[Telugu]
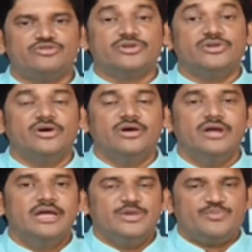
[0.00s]
రోజుల్లో
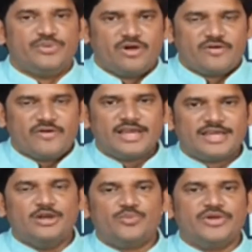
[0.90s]
ఇప్పుడు ఒకవేళ
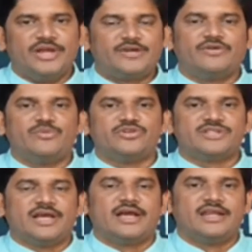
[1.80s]
గెలుపు ఎటువైపు
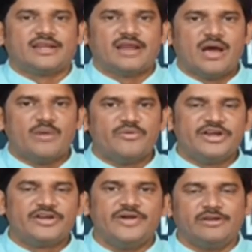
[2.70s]
వచ్చినా కానీ
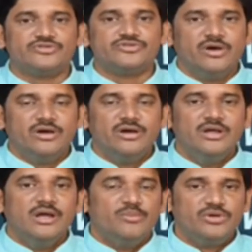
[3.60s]
రాబోయేటువంటి రోజుల్లో
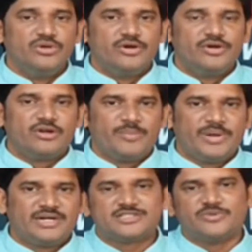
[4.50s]
మునుగోడు ఒక
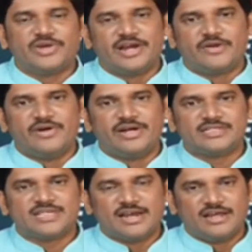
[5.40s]
పటిష్టమైనటువంటి
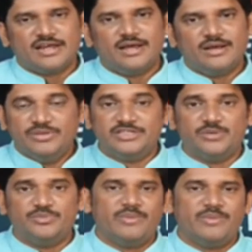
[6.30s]
స్థానంగా
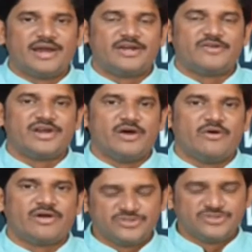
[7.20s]
బీజేపీకి మారేటువంటి
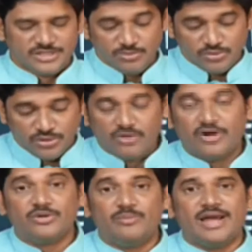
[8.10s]
అవకాశం ఉంటుంది
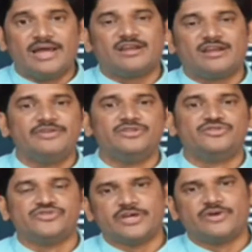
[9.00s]
మునుగోడు బయోగ్రఫీని
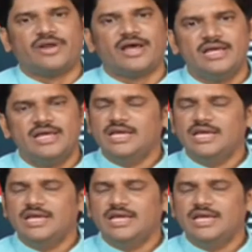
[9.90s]
చూస్తే కూడా